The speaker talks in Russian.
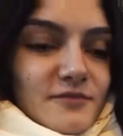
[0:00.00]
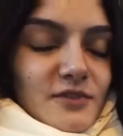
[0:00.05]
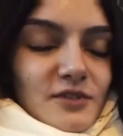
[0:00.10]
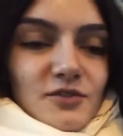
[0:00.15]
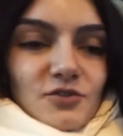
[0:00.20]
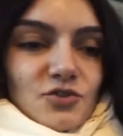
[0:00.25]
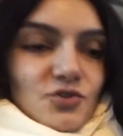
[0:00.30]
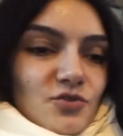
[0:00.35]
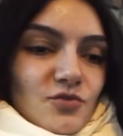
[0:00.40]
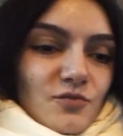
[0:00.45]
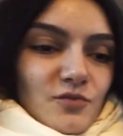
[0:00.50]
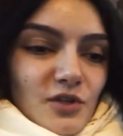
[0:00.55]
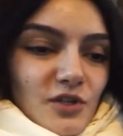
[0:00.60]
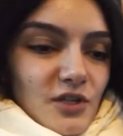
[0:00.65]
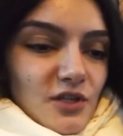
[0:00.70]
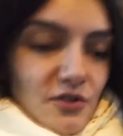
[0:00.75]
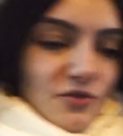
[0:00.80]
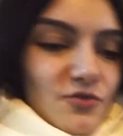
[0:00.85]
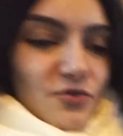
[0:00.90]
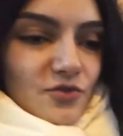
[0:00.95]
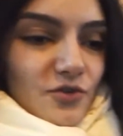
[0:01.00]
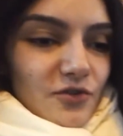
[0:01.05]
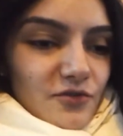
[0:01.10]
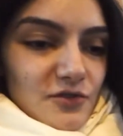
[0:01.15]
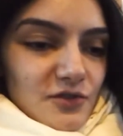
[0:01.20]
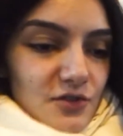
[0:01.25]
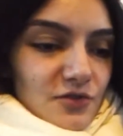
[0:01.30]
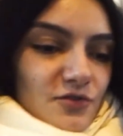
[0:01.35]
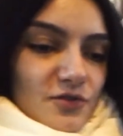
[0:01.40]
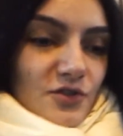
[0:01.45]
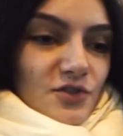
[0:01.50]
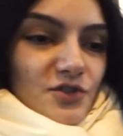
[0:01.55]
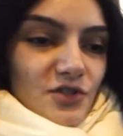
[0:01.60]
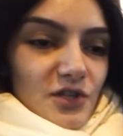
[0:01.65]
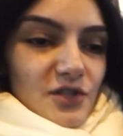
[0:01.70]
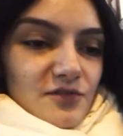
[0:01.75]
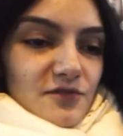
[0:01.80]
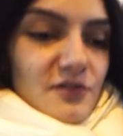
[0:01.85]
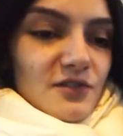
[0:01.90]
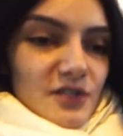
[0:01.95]
Потому что у меня нет духов,
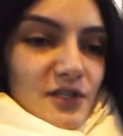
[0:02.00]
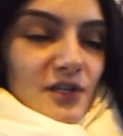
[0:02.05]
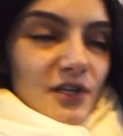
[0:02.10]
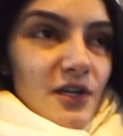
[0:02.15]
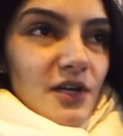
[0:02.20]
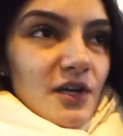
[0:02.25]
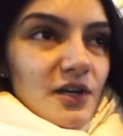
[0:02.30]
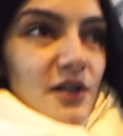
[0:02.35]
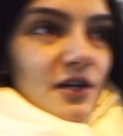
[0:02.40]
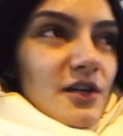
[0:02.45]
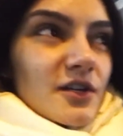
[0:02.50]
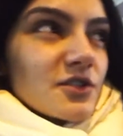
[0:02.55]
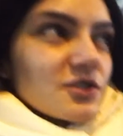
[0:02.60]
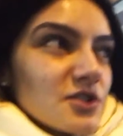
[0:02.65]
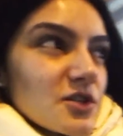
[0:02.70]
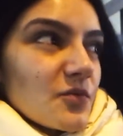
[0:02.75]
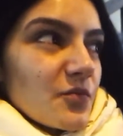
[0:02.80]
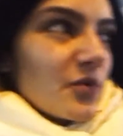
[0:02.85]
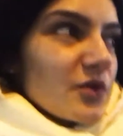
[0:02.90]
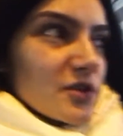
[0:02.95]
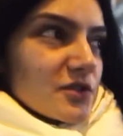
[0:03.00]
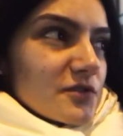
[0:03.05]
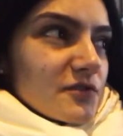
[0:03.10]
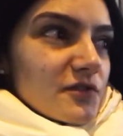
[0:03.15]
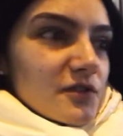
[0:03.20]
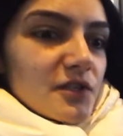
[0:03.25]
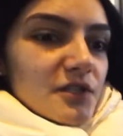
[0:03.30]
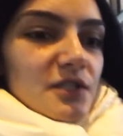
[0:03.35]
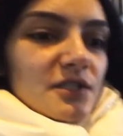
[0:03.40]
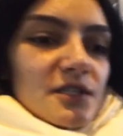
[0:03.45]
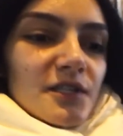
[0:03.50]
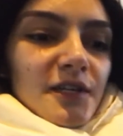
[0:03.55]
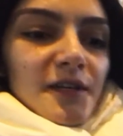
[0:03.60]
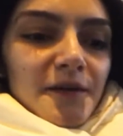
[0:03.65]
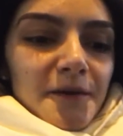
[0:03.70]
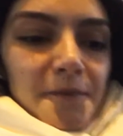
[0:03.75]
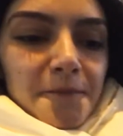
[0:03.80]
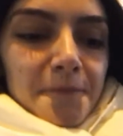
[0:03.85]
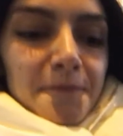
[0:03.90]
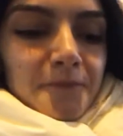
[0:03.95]
закончились все. Раньше я пользовалась
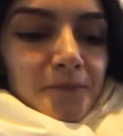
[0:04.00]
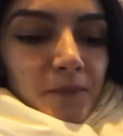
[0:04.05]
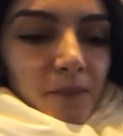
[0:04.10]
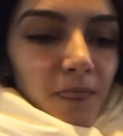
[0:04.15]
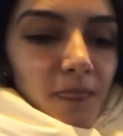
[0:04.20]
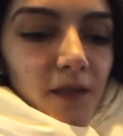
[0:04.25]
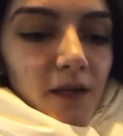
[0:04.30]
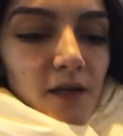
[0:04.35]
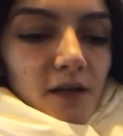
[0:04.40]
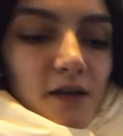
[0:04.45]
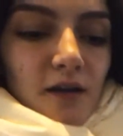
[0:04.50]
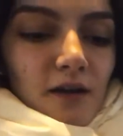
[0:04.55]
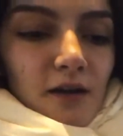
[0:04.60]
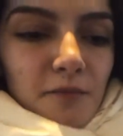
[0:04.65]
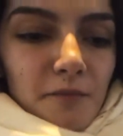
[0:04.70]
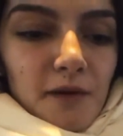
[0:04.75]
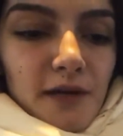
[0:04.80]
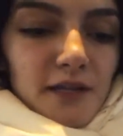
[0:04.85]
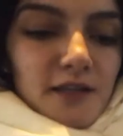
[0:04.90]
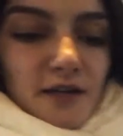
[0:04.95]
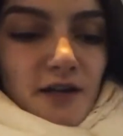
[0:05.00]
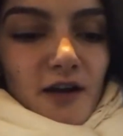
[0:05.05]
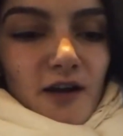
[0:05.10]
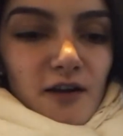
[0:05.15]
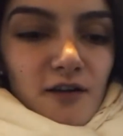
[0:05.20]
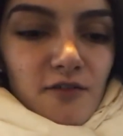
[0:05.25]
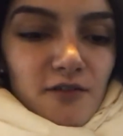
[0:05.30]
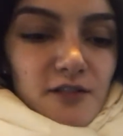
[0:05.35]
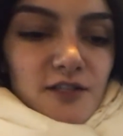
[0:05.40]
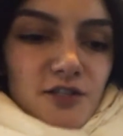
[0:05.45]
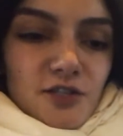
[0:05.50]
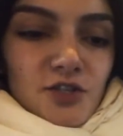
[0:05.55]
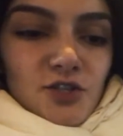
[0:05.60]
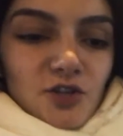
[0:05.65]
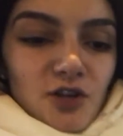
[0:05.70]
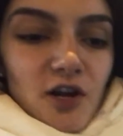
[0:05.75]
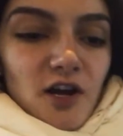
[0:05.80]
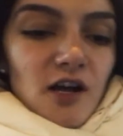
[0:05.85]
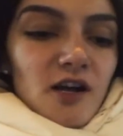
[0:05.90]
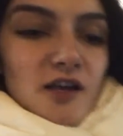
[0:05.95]
Armani Aqua Di
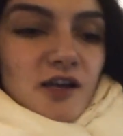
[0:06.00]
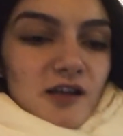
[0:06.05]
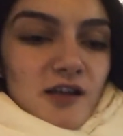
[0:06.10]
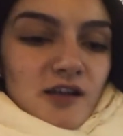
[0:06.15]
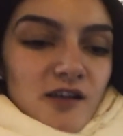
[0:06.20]
Gio.